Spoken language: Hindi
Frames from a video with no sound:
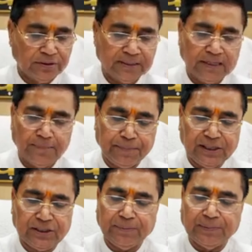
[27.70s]
जिसका
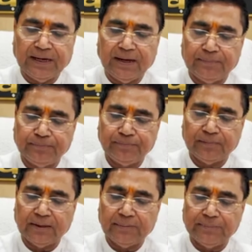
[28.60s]
परीक्षा परिणाम
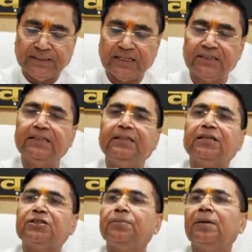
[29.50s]
पिचासी
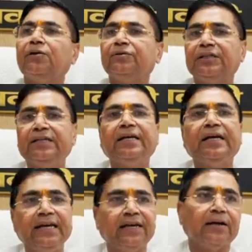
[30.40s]
दशमलव तीन
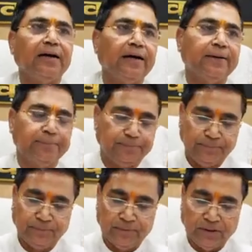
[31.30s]
एक रहा है
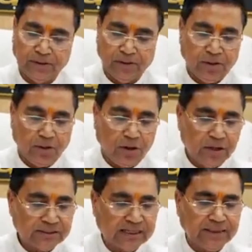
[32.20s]

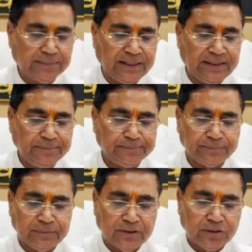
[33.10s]
और साथ में ही
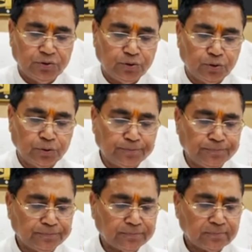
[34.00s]
जो
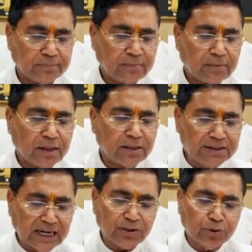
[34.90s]

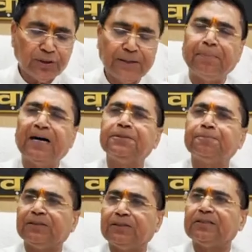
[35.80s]
छात्रों की पास
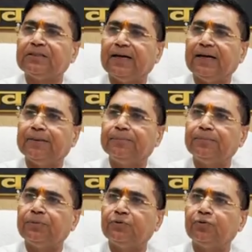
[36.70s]
प्रतिशतता है
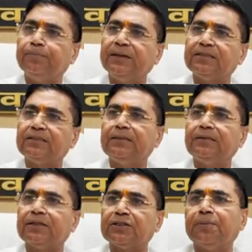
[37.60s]
वो बयासी
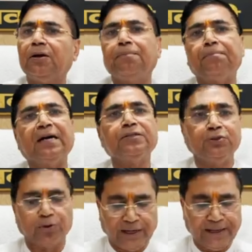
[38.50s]
दशमलव पाँच
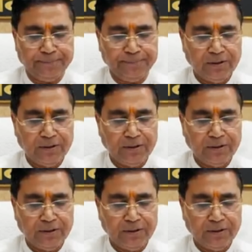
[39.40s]
दो है